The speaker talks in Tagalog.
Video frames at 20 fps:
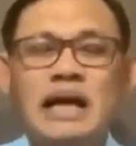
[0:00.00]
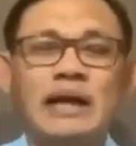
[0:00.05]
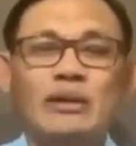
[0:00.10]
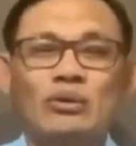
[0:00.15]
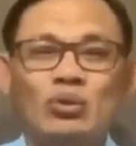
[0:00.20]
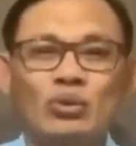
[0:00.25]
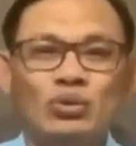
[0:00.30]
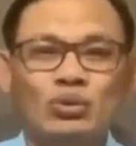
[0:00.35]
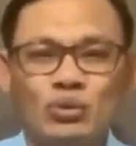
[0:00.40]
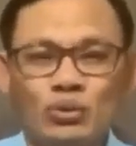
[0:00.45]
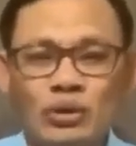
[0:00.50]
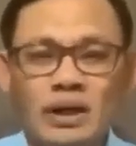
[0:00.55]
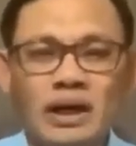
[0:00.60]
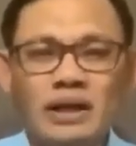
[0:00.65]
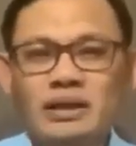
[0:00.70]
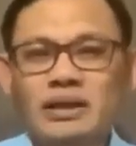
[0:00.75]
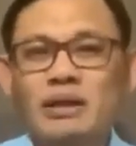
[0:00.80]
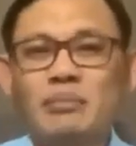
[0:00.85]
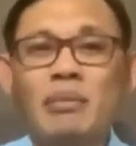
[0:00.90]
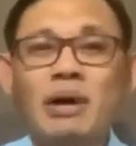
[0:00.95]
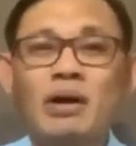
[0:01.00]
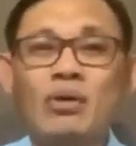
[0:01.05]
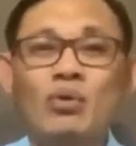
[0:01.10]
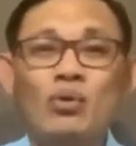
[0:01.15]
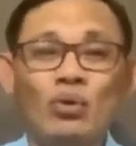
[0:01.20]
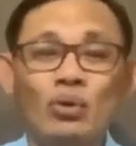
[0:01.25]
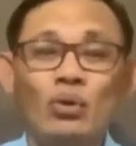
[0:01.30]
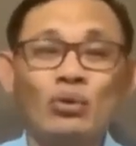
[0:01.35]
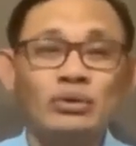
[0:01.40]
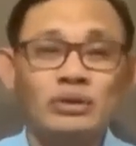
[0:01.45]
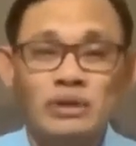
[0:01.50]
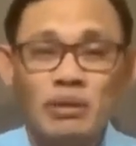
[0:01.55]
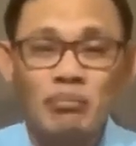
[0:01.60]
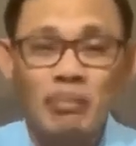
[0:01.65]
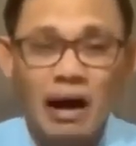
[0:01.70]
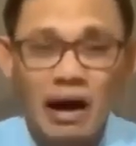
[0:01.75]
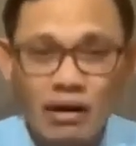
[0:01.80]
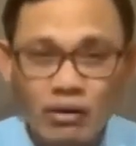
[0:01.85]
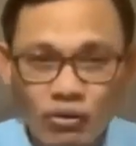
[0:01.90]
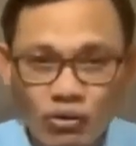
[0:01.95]
natuto na na maghulog sa
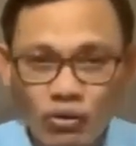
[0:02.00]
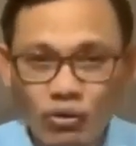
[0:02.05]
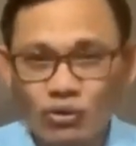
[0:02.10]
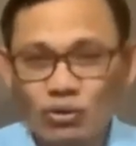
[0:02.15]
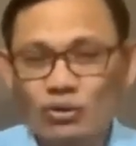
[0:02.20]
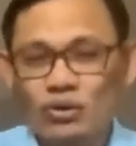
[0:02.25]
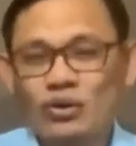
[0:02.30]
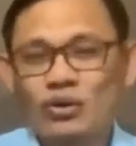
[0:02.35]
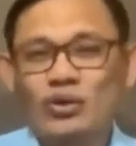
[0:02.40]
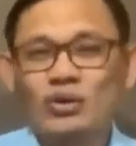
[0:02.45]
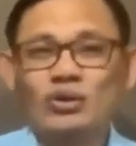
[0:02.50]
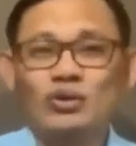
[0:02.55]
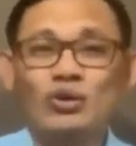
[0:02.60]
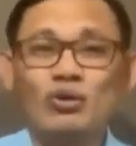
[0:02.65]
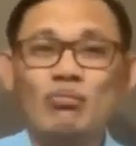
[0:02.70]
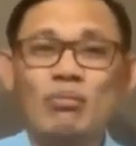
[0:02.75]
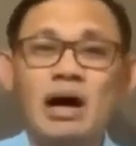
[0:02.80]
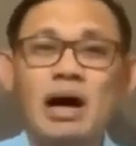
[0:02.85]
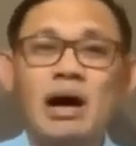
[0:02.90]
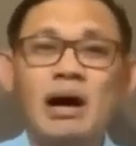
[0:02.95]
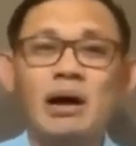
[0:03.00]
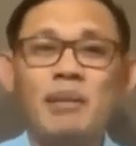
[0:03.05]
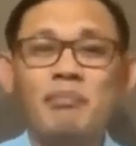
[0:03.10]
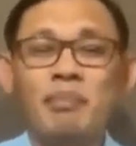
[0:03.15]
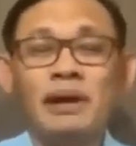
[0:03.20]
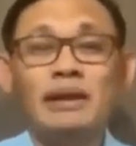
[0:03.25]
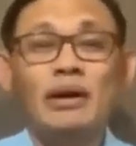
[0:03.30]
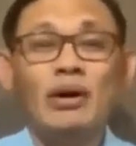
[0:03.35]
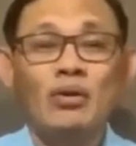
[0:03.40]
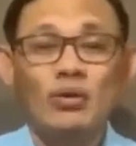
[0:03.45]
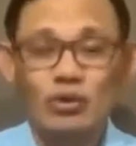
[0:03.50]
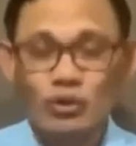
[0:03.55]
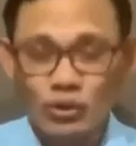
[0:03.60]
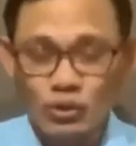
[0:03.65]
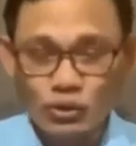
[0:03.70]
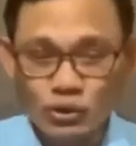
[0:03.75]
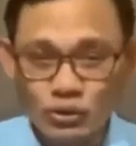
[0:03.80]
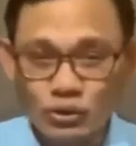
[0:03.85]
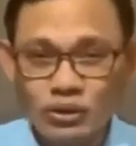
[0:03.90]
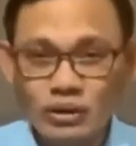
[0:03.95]
bangko nung mga panahong
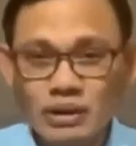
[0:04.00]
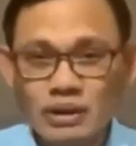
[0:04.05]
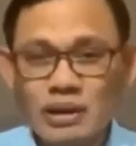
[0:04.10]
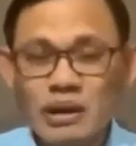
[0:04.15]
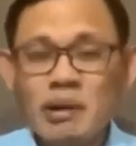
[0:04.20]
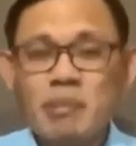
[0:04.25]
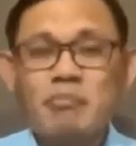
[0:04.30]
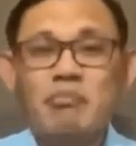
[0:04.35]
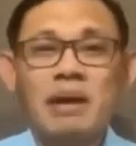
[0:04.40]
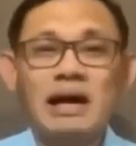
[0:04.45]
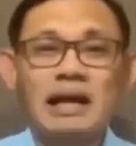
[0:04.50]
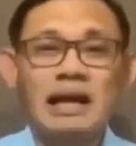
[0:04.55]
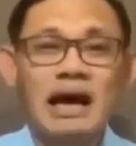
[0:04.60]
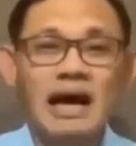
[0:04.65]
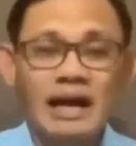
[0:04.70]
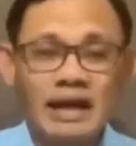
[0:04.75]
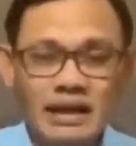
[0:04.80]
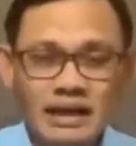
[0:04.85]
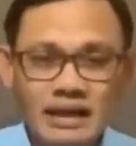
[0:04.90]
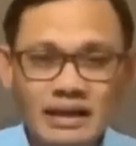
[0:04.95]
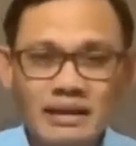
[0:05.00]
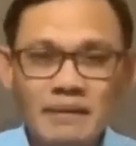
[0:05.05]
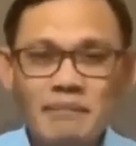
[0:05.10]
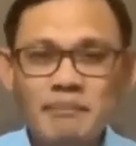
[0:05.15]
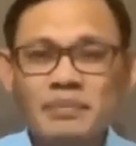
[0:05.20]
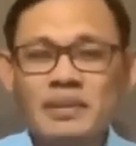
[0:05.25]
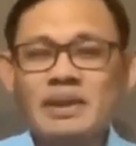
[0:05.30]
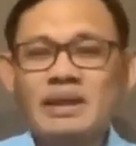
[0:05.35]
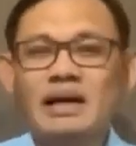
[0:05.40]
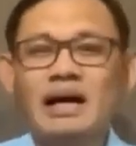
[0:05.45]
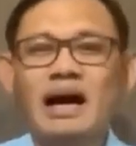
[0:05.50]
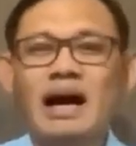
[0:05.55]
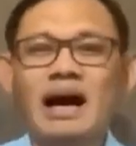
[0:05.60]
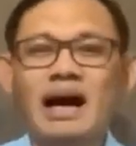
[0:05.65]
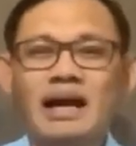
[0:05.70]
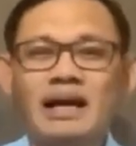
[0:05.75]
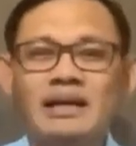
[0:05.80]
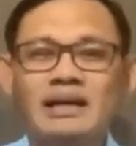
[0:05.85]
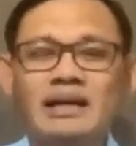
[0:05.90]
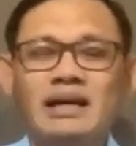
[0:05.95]
iyon. Marahil
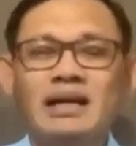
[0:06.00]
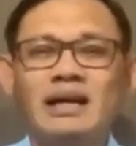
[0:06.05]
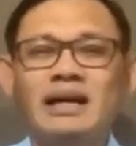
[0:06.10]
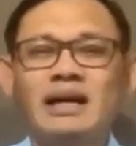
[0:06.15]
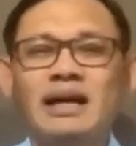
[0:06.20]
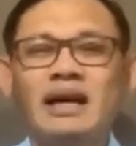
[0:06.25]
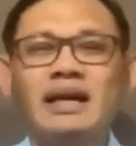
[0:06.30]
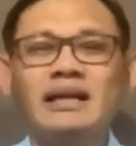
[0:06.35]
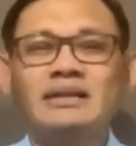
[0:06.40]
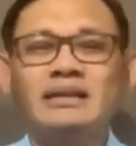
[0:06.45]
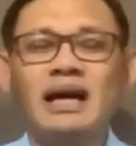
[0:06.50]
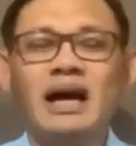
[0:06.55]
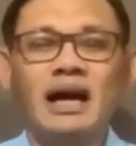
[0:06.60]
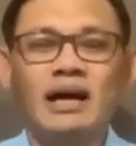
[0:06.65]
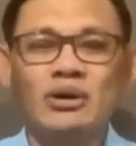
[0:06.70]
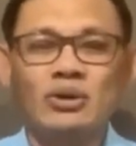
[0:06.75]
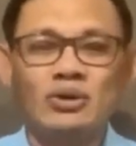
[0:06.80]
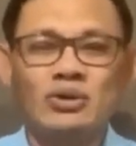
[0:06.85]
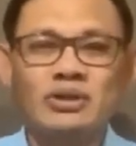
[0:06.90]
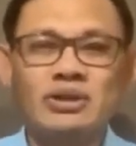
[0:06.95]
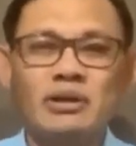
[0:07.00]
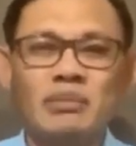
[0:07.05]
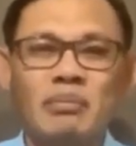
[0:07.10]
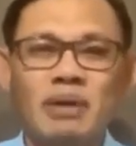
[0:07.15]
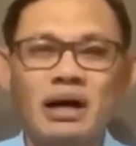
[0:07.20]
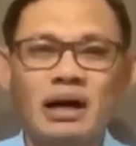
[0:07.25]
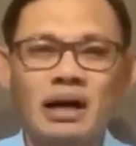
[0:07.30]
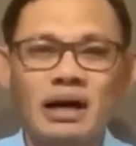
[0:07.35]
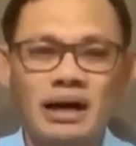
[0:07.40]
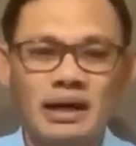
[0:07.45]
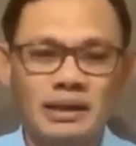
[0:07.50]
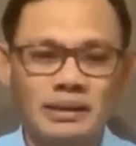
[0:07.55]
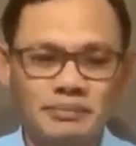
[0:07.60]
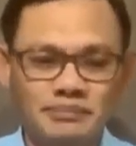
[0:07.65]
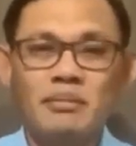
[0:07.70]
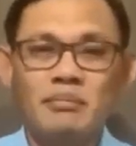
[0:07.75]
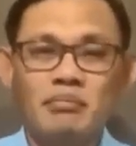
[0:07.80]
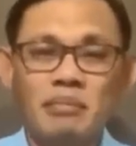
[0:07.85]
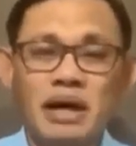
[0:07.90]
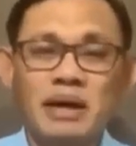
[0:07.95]
ay uh, isa kayo sa mga
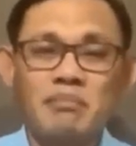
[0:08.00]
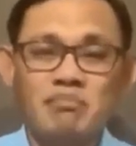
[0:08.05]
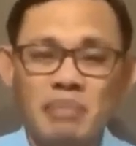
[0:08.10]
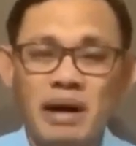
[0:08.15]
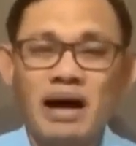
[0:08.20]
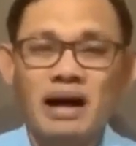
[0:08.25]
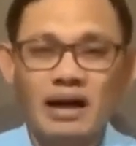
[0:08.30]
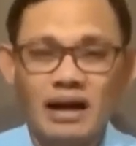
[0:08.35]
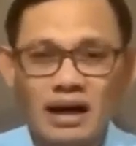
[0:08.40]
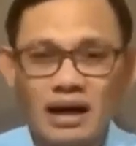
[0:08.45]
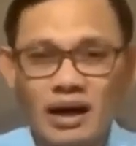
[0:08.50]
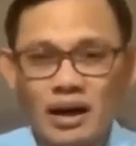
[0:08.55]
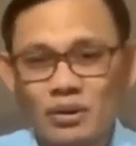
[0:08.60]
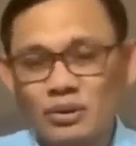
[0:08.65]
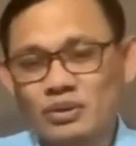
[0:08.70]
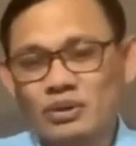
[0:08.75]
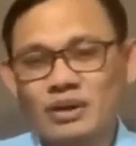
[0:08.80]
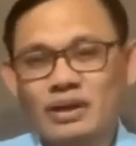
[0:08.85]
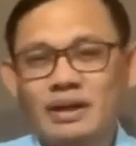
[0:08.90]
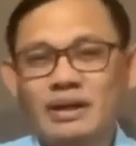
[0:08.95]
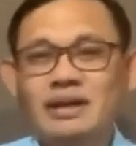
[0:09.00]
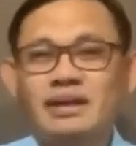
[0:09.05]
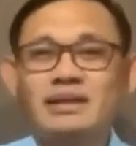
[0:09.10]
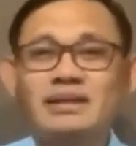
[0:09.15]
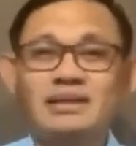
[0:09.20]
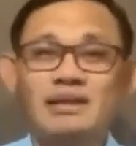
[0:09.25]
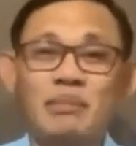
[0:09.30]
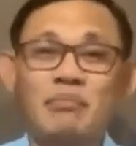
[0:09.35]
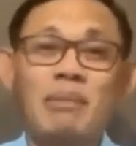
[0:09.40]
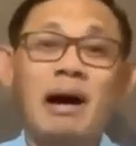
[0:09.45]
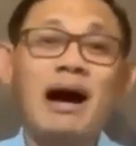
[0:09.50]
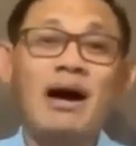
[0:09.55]
may bank account sa